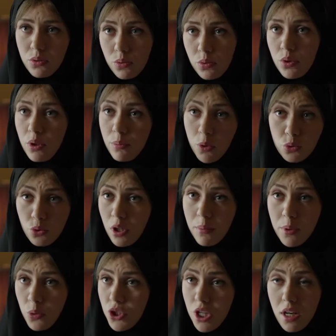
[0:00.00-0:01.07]
وإن الموضوع
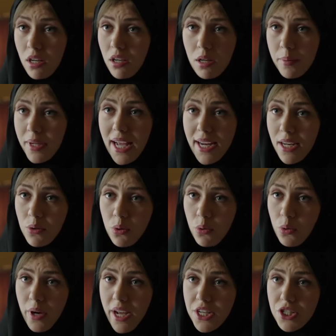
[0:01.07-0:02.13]
ملوش علاقة بالحلاوة
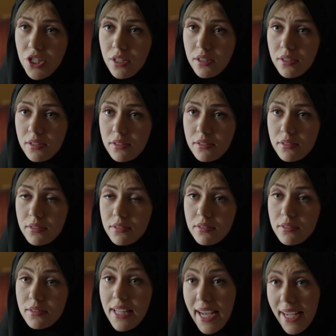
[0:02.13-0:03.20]
والوحشة
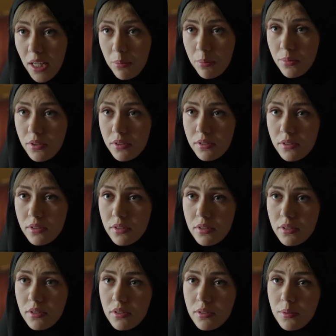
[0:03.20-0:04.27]
ده حلم
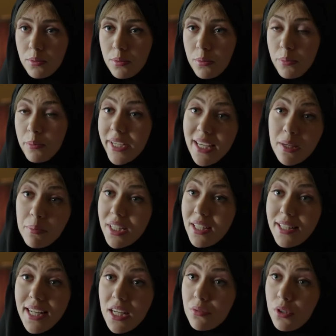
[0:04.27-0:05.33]
مكان
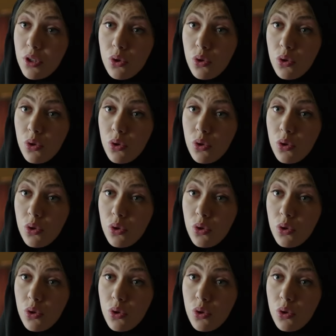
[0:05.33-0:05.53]
بتتلاقى فيه